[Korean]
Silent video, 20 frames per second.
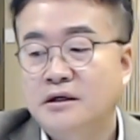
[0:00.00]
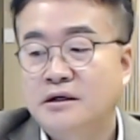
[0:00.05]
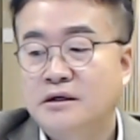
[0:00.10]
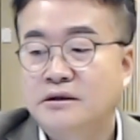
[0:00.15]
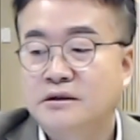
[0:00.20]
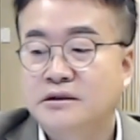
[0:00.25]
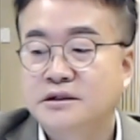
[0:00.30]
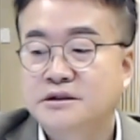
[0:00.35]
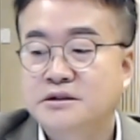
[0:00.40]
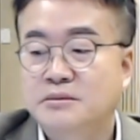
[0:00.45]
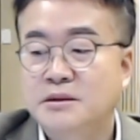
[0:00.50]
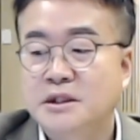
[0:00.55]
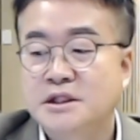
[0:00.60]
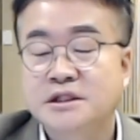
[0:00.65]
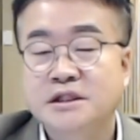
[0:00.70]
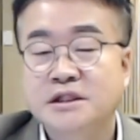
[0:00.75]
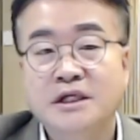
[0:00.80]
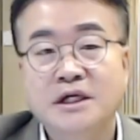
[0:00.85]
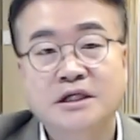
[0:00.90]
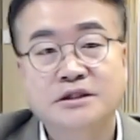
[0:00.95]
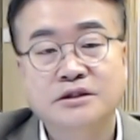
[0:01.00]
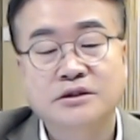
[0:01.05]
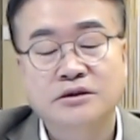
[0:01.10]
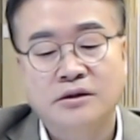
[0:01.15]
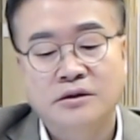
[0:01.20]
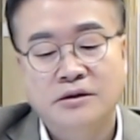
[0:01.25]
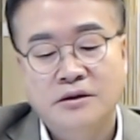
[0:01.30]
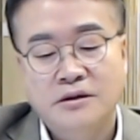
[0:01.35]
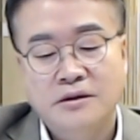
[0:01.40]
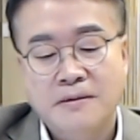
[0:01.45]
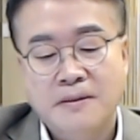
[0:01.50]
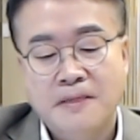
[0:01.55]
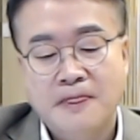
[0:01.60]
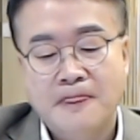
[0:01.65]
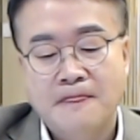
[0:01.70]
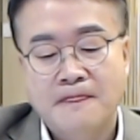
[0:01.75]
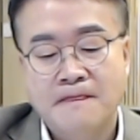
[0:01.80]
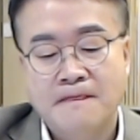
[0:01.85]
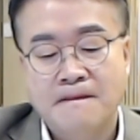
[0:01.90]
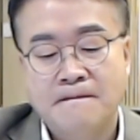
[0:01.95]
어, 정말 신기하죠.
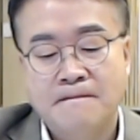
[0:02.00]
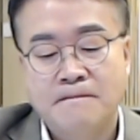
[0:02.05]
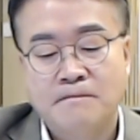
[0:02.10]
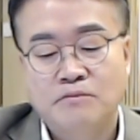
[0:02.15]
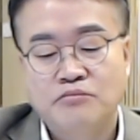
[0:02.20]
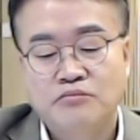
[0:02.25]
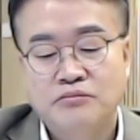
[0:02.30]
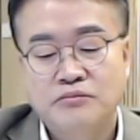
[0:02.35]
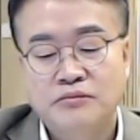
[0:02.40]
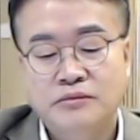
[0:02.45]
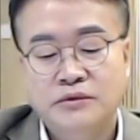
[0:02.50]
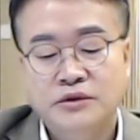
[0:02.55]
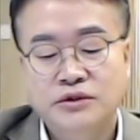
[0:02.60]
음.